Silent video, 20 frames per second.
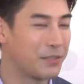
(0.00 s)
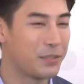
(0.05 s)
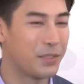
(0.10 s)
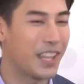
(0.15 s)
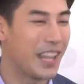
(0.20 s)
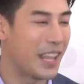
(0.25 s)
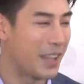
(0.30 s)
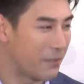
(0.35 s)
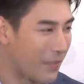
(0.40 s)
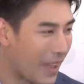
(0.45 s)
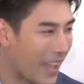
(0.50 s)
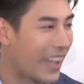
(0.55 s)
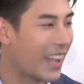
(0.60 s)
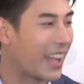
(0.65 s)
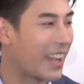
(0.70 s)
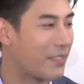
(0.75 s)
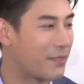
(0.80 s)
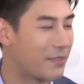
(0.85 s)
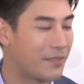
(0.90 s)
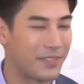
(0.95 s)
ผู้หญิงไป
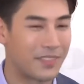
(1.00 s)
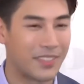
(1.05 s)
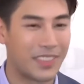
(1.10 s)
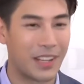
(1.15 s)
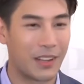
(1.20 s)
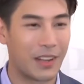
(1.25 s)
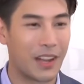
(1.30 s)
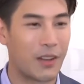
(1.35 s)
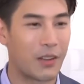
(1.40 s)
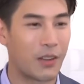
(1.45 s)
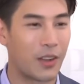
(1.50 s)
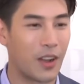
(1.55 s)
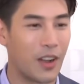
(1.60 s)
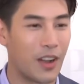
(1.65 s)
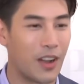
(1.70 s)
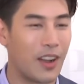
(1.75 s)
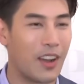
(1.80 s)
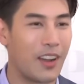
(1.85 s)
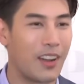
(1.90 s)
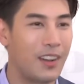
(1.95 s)
ครับ เดี๋ยวเราก็